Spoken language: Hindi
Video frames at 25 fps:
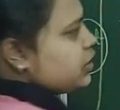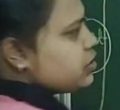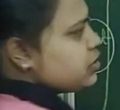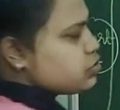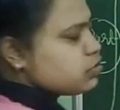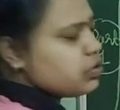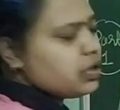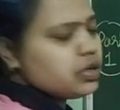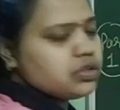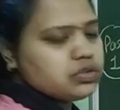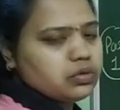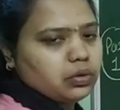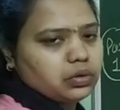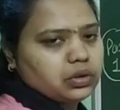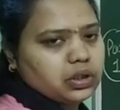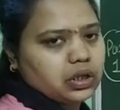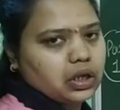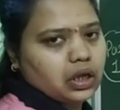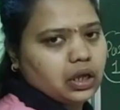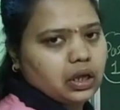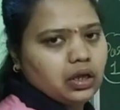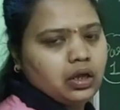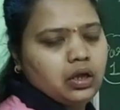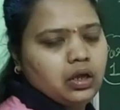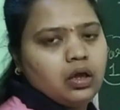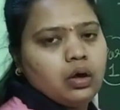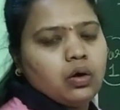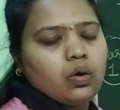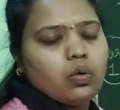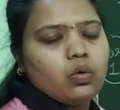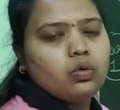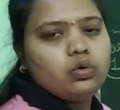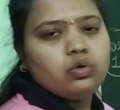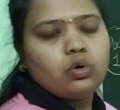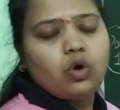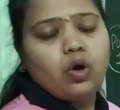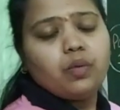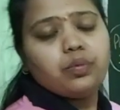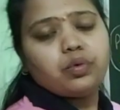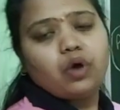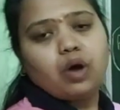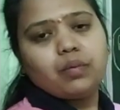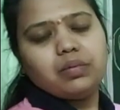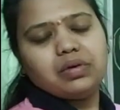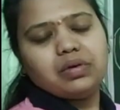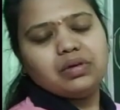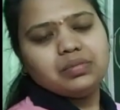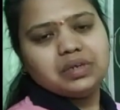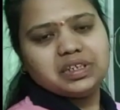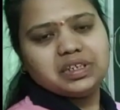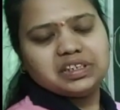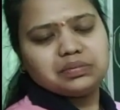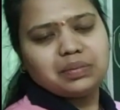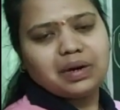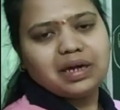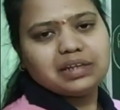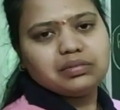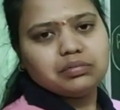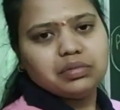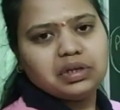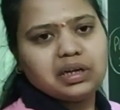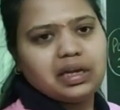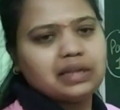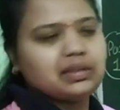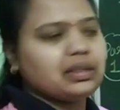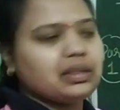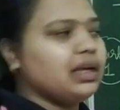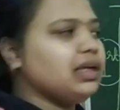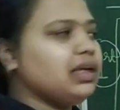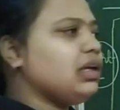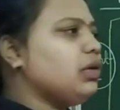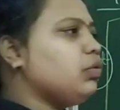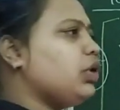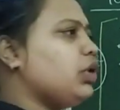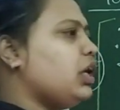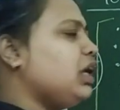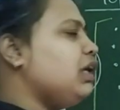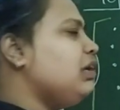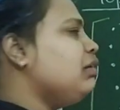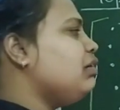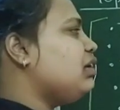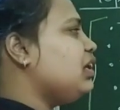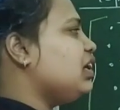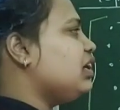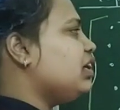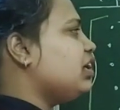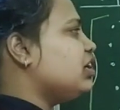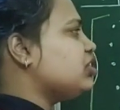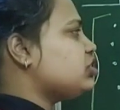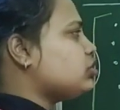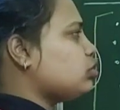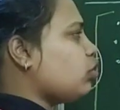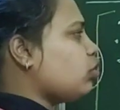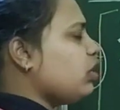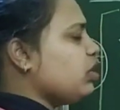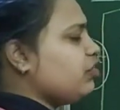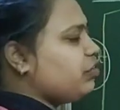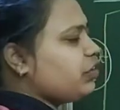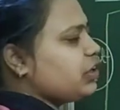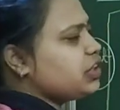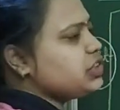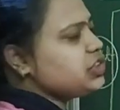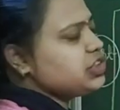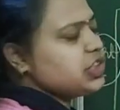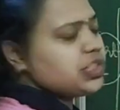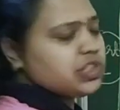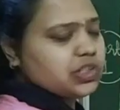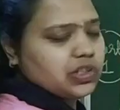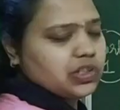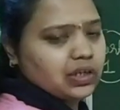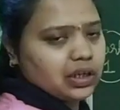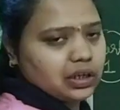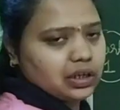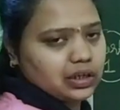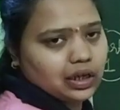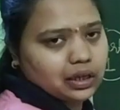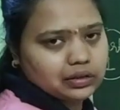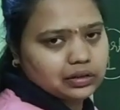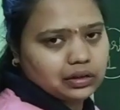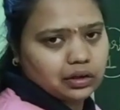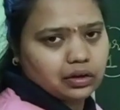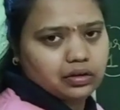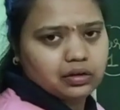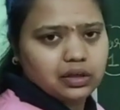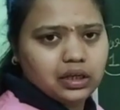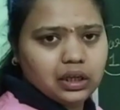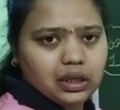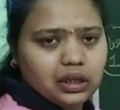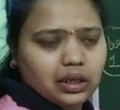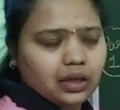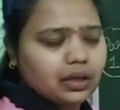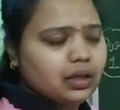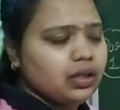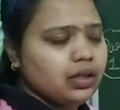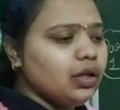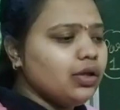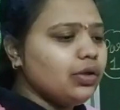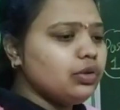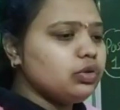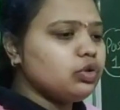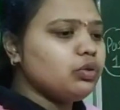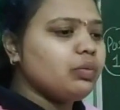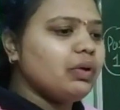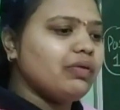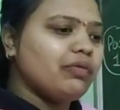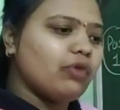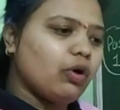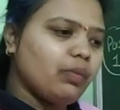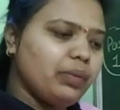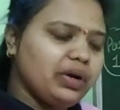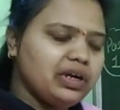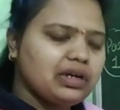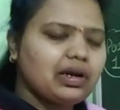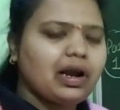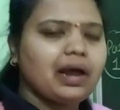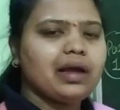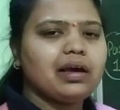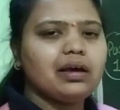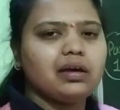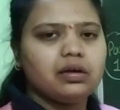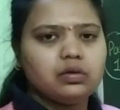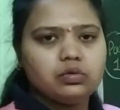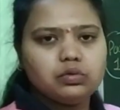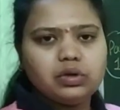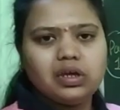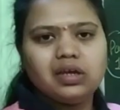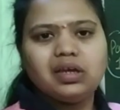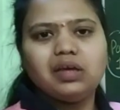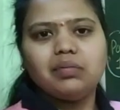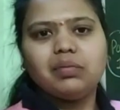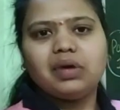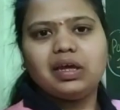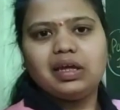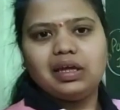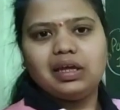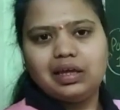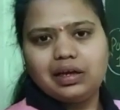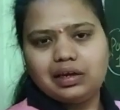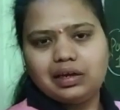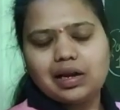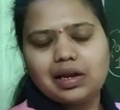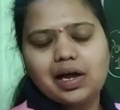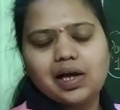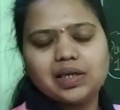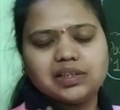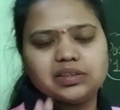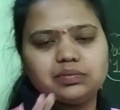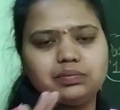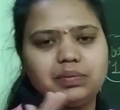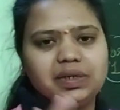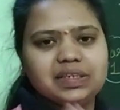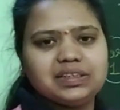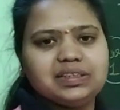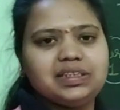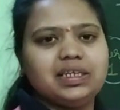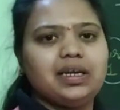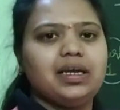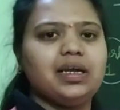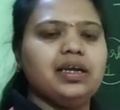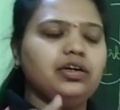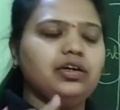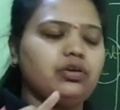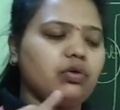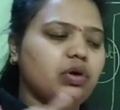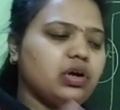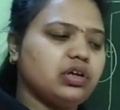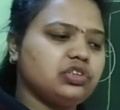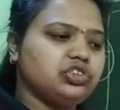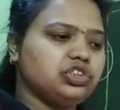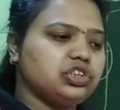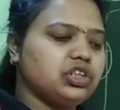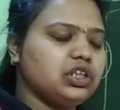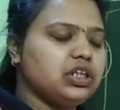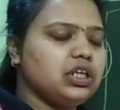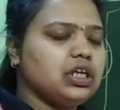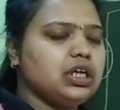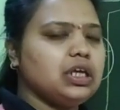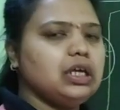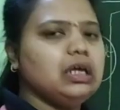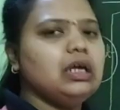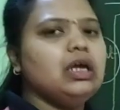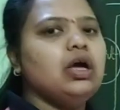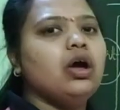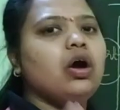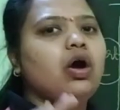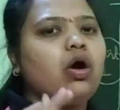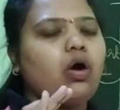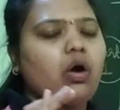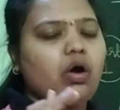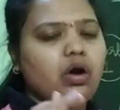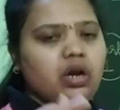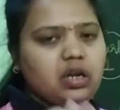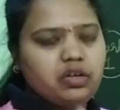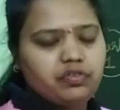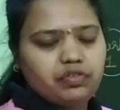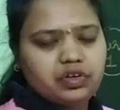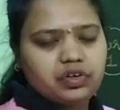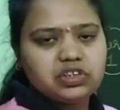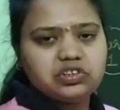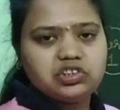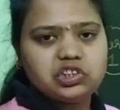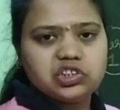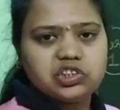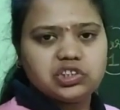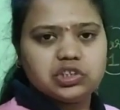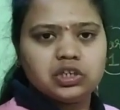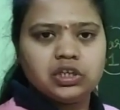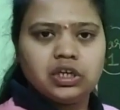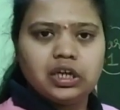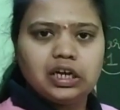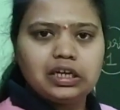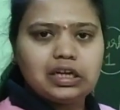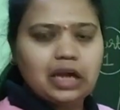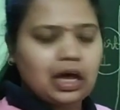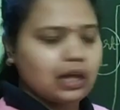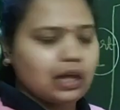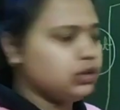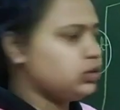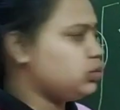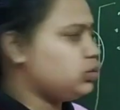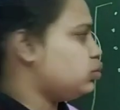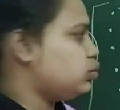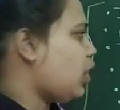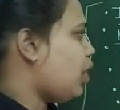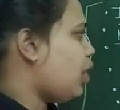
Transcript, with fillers: के स्टूडेंट्स होते हैं उनको प्रॉब्लम किस बात में रहता है कि उन्हें इंटीग्रेशन और डिफ्रेंशिएशन नहीं आता ठीक है तो मैं वो भी ट्राई करूंगी कि मैं एक क्लास बेसिक इंट्रोडक्शन की और डिफ्रेंशिएशन की डाल दू